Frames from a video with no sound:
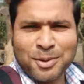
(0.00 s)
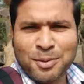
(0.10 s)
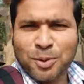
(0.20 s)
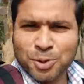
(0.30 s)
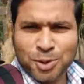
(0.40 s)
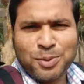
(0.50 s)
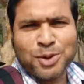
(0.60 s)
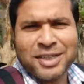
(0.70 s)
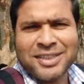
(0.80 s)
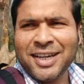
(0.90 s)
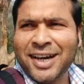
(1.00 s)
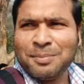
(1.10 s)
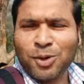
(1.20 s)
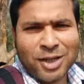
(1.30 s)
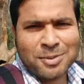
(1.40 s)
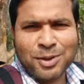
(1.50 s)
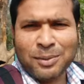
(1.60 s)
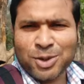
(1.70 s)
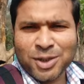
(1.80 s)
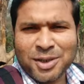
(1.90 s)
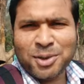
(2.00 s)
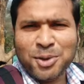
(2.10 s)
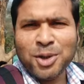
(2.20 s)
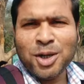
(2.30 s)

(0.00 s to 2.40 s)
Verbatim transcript: ফুল প্রচুর ফুটেছে আর পলাশ ফুল এবছর কিন্তু